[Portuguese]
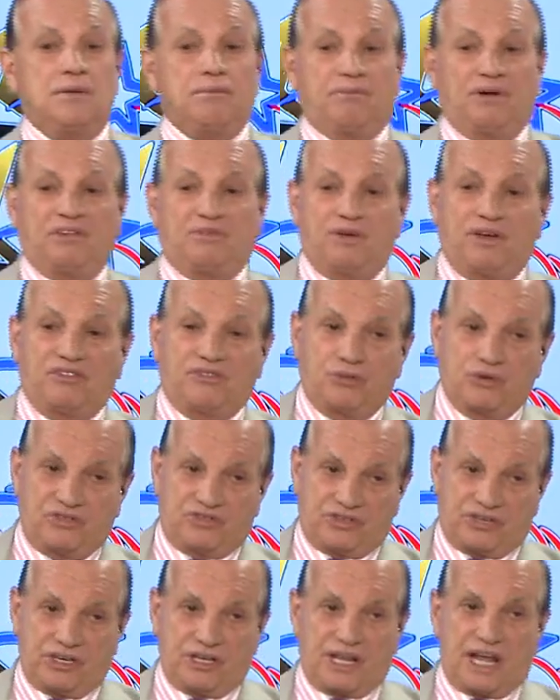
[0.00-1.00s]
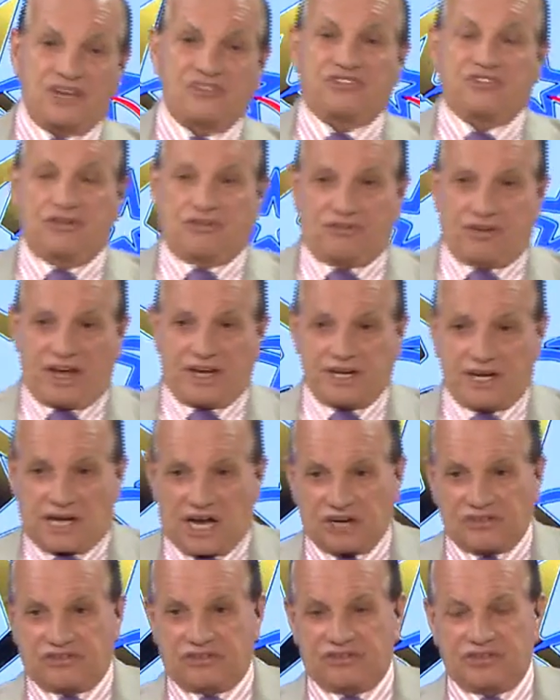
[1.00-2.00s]
Para as pessoas que lá estiverem em
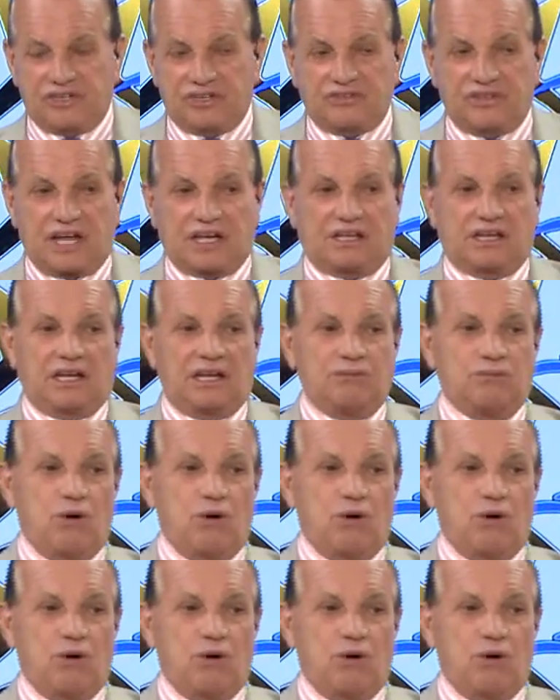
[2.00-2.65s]
Caxias naquele